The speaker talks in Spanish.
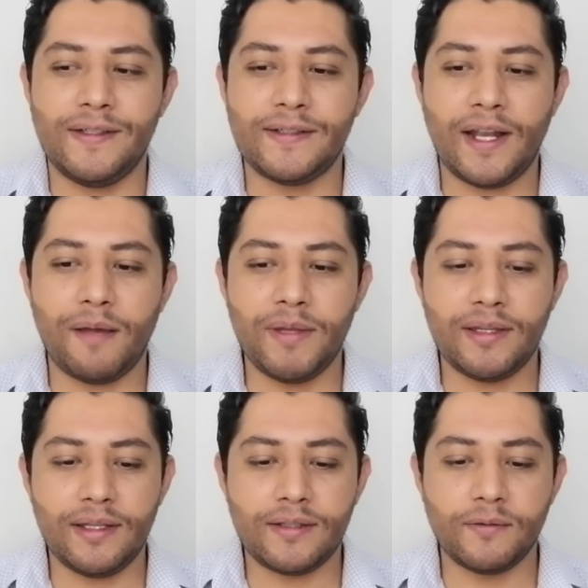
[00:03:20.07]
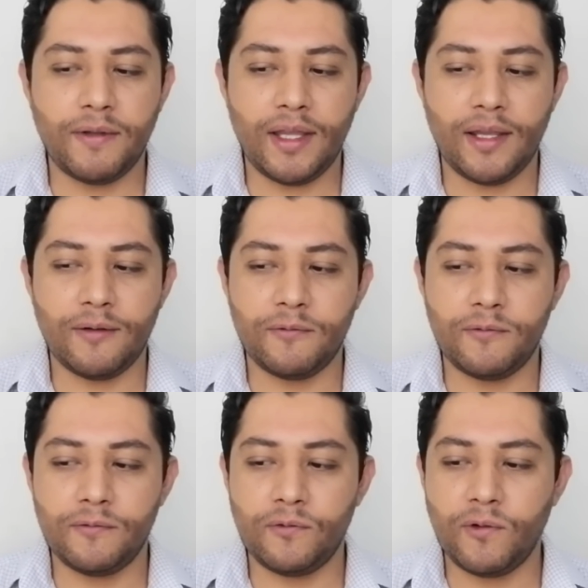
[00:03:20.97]
Sinceramente estuve en
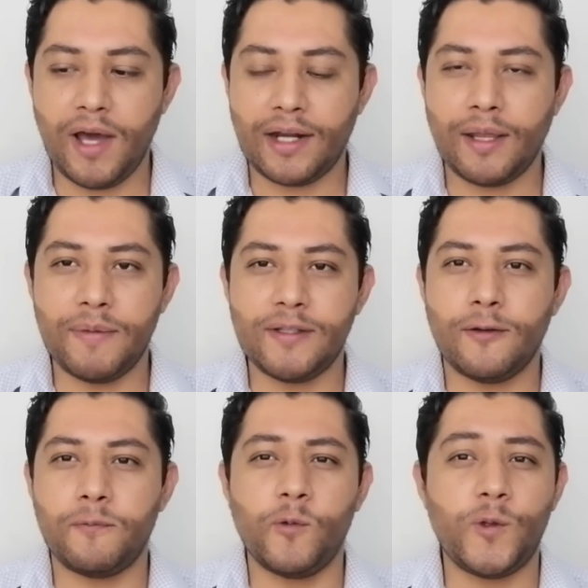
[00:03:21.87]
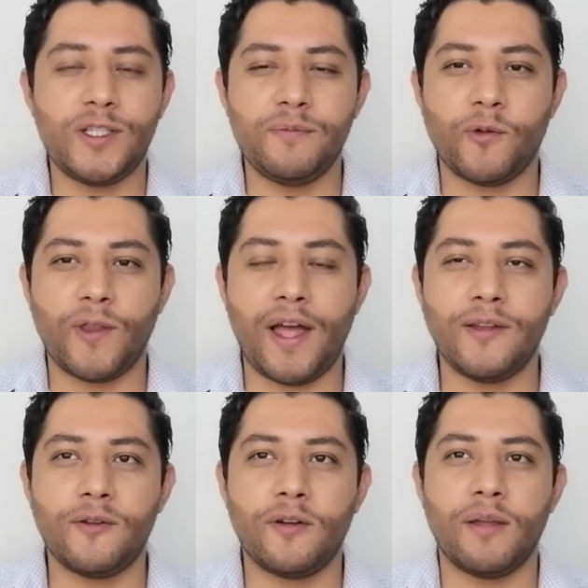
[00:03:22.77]
un lugar que me hizo muchísimo
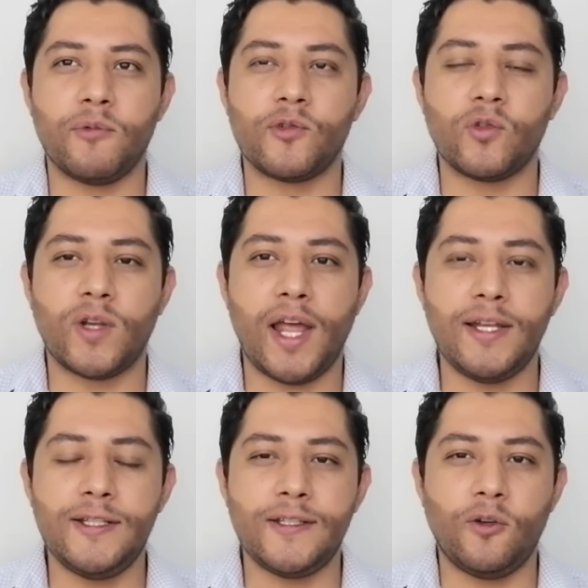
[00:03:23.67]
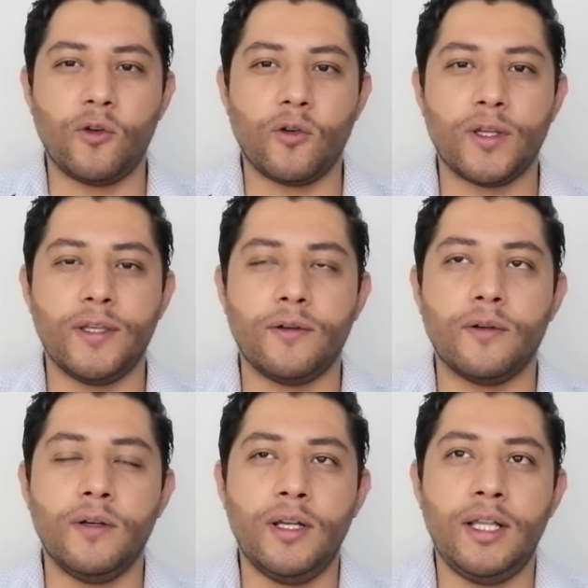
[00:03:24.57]
daño emocional y
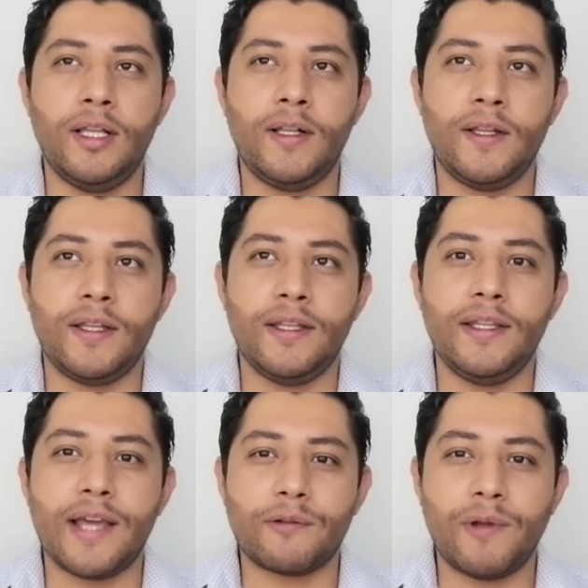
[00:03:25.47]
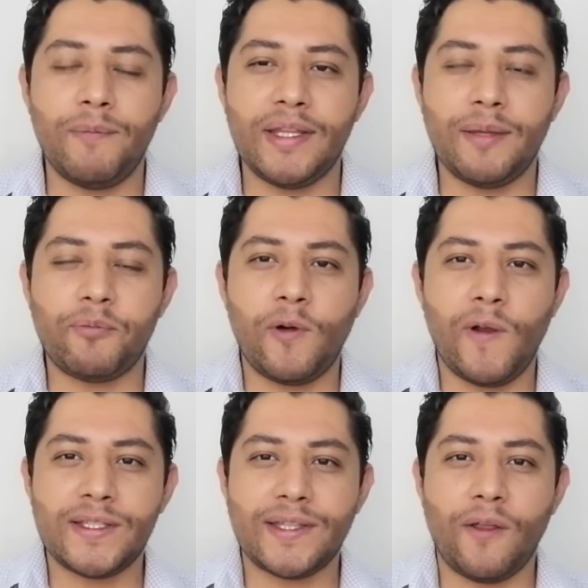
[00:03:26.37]
psicológico y que actualmente pues
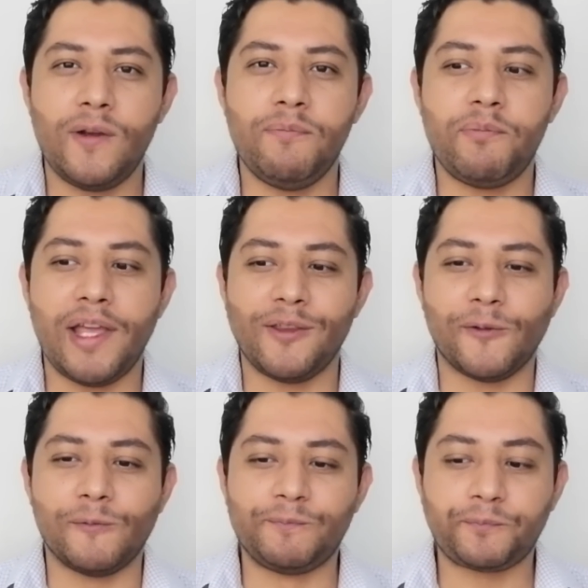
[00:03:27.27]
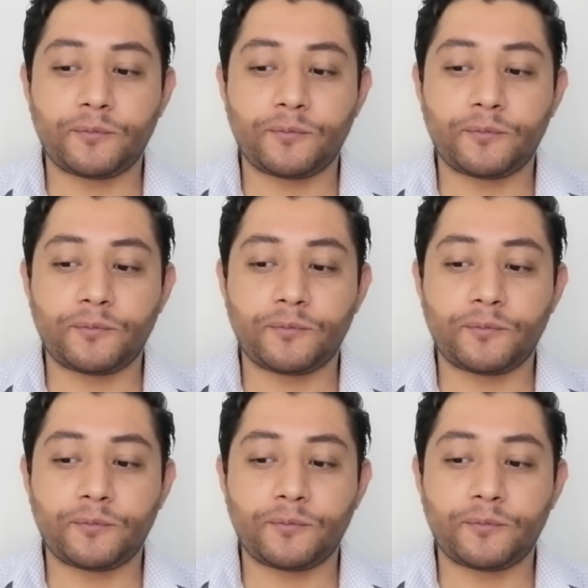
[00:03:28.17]
lo he estado limpiando.